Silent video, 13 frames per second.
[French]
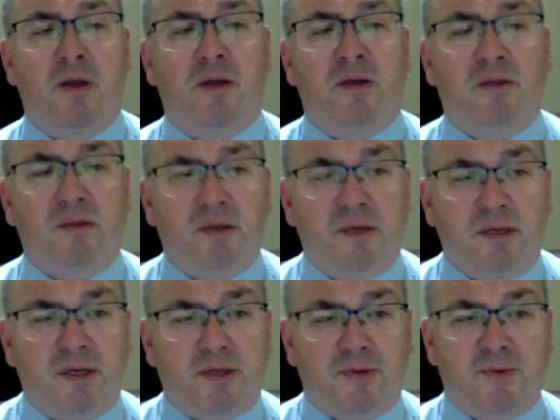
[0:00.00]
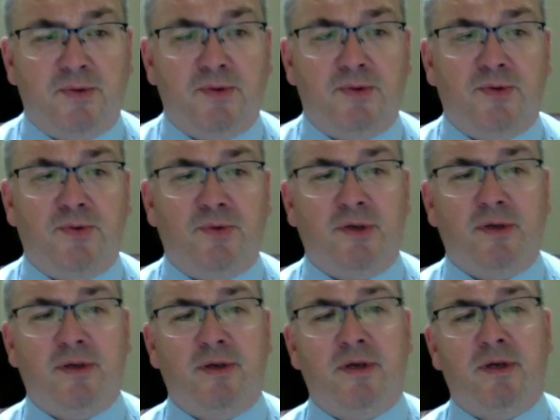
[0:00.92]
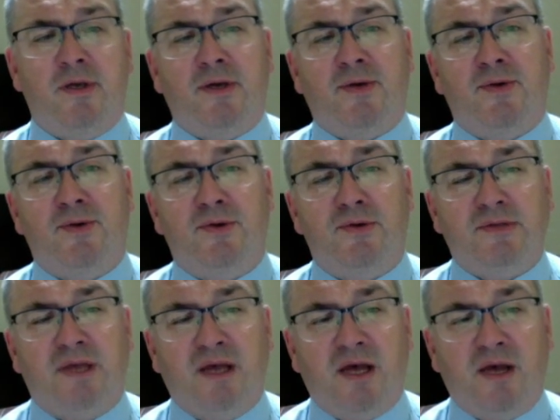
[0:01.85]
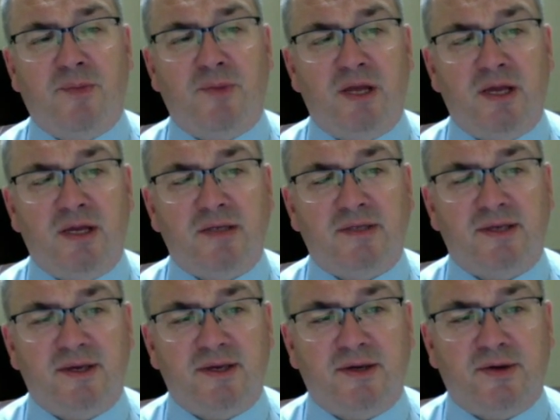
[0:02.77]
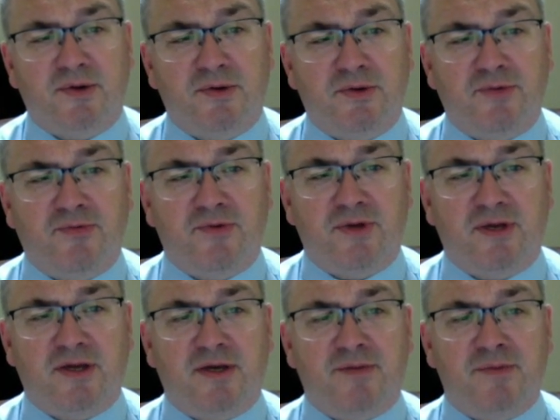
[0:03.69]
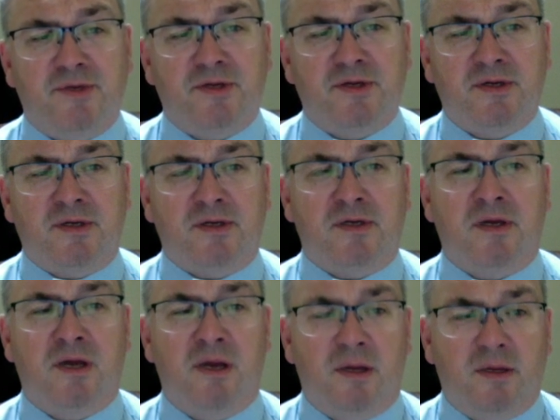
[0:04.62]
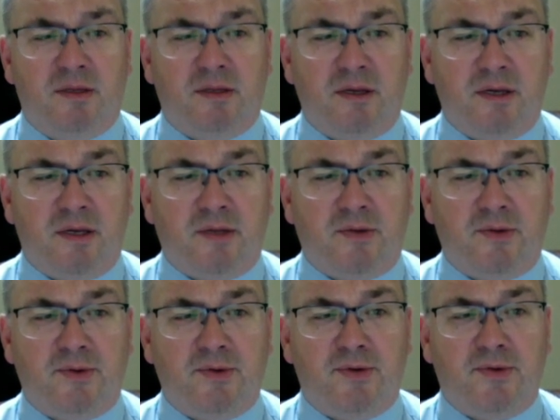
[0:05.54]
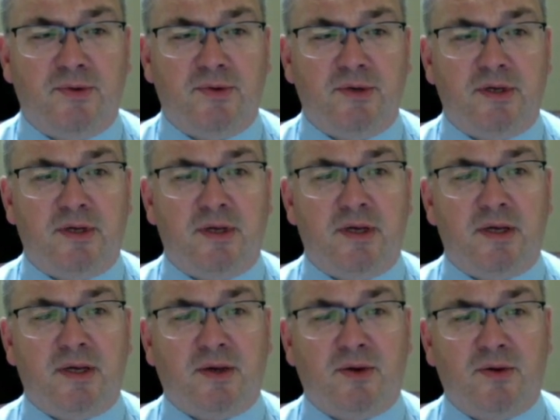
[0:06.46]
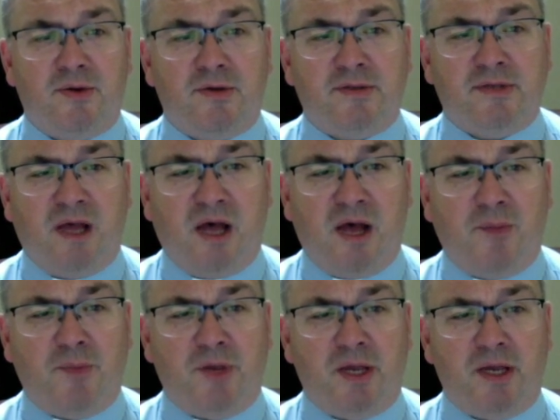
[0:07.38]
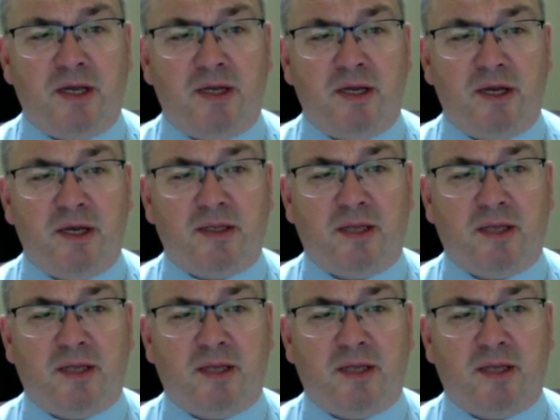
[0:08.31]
Dites-lui que sa plaie s'est refermée. Dites-lui que sa peine est